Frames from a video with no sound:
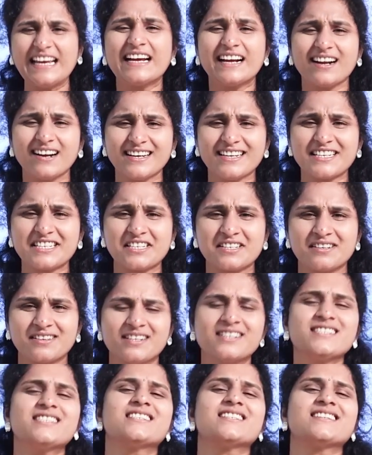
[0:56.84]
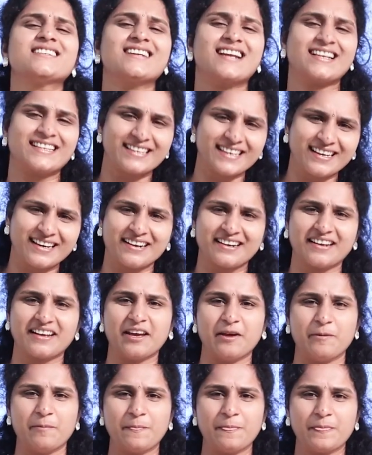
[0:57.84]
ఇంగ్లీష్ ఇస్ నథింగ్
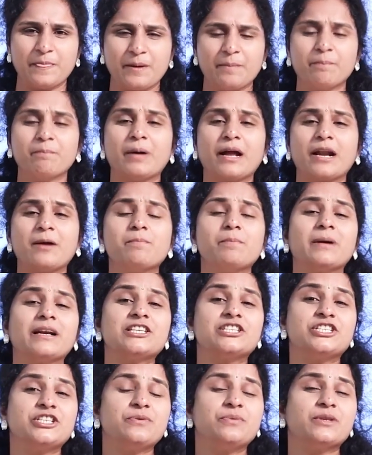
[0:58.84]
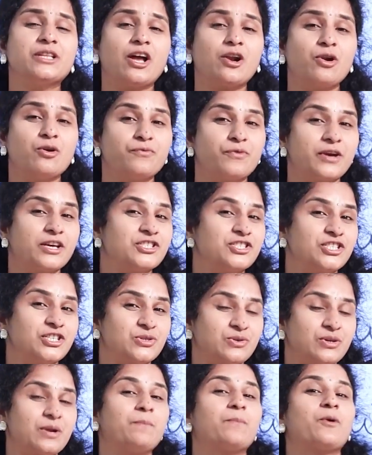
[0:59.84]
అండి మనం మన జీవితాల్లో ఫేస్
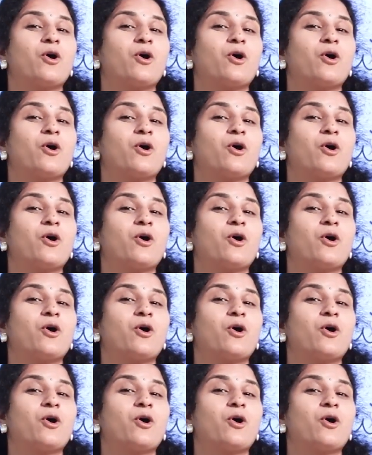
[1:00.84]
చేస్తున్న